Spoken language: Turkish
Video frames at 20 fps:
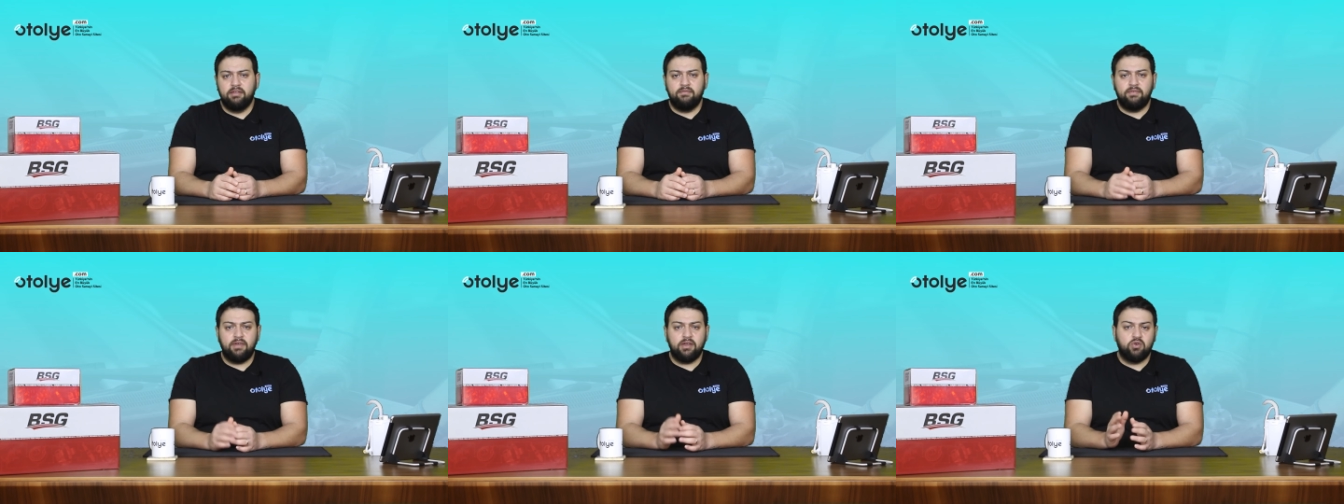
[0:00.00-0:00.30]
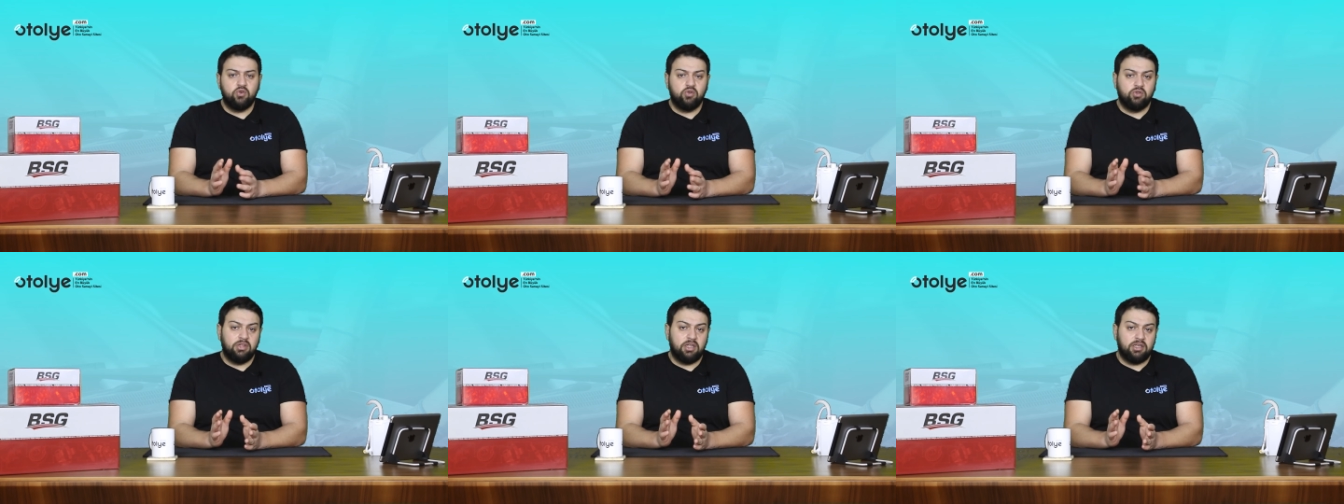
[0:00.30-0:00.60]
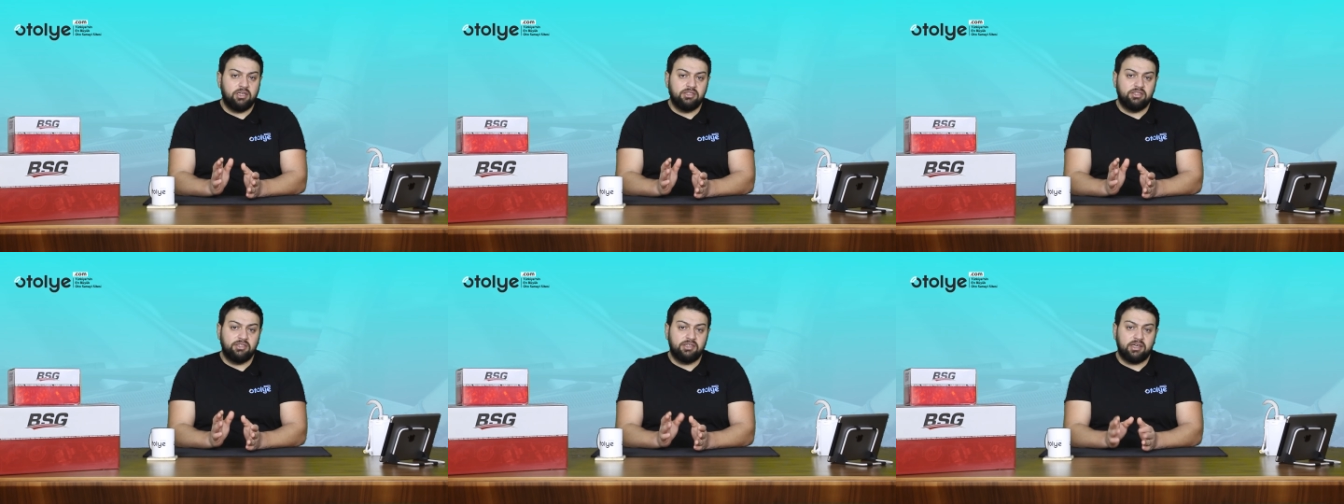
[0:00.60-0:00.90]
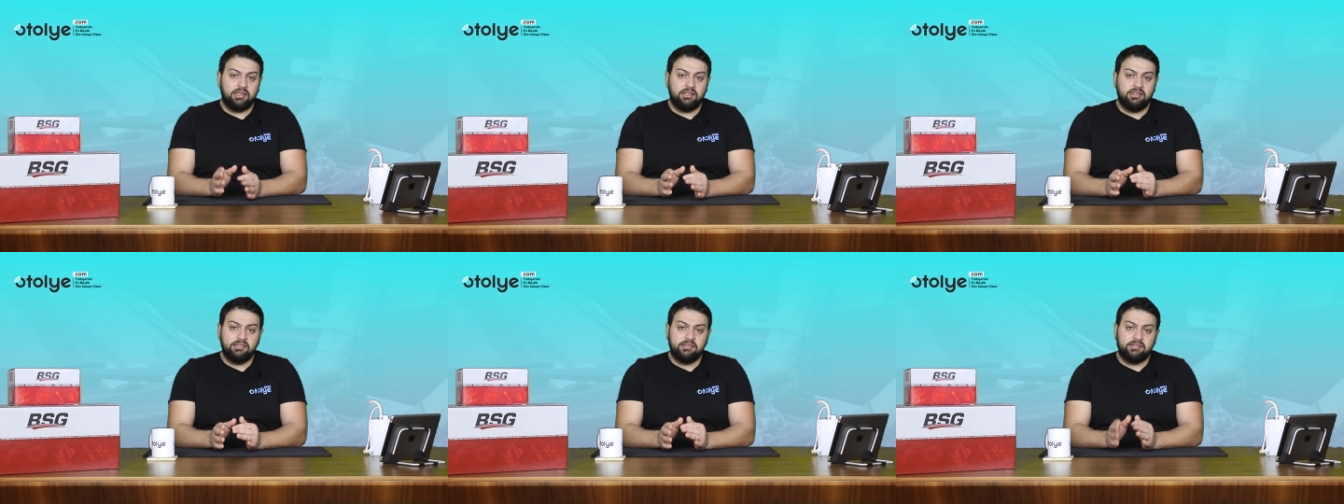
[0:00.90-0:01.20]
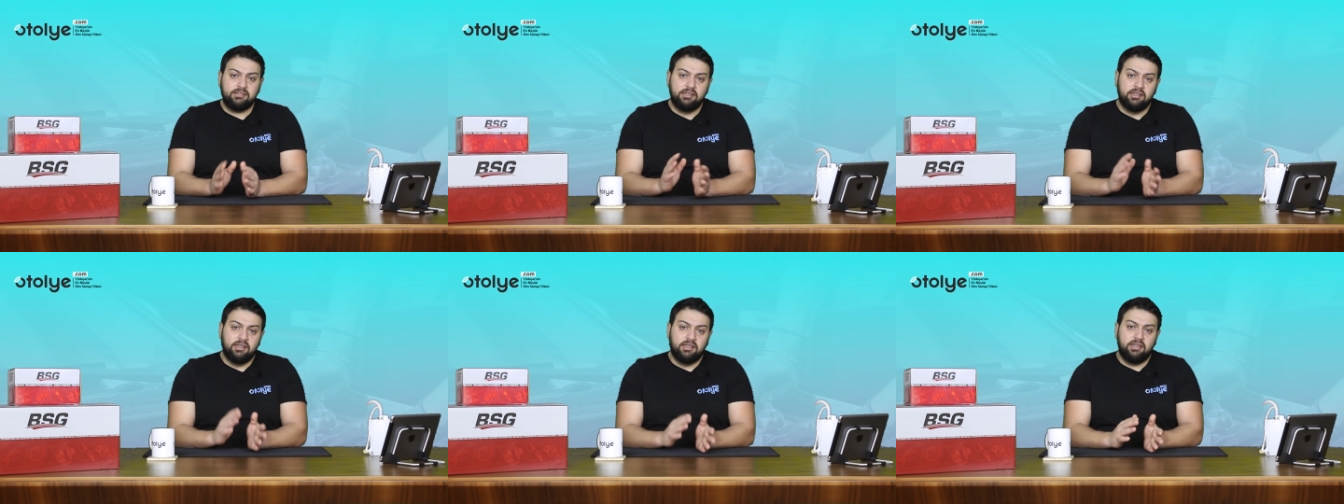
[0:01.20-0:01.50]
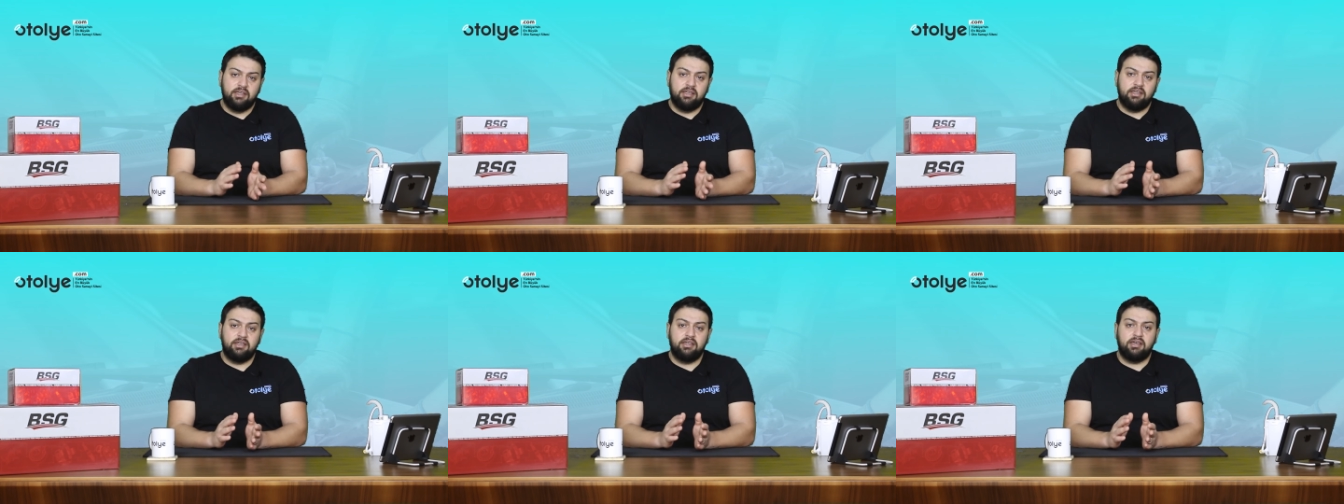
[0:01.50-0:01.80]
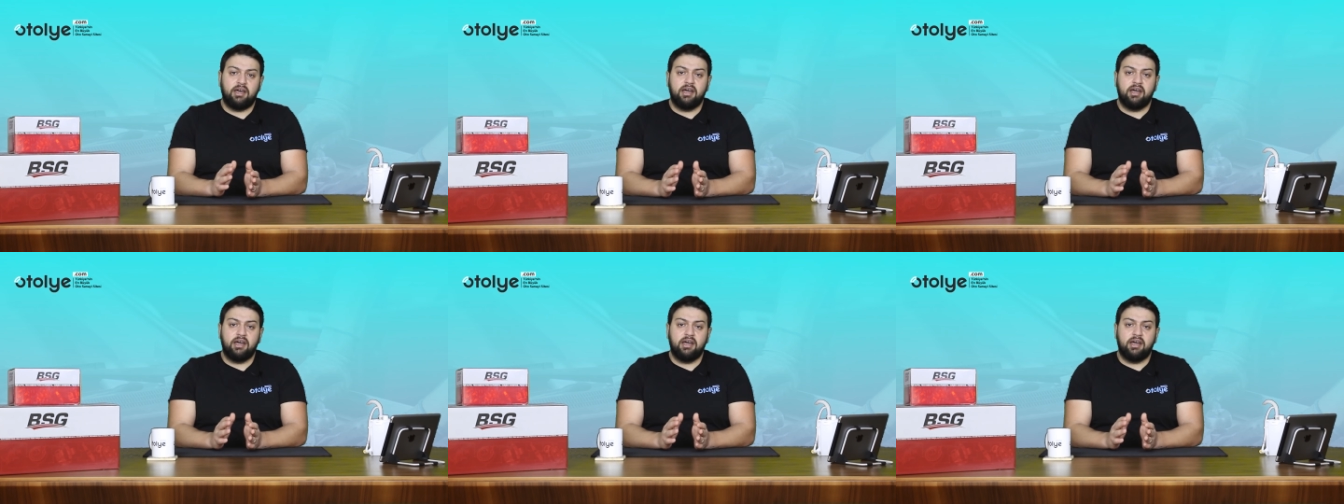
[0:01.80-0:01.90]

ve kullanacağınız e,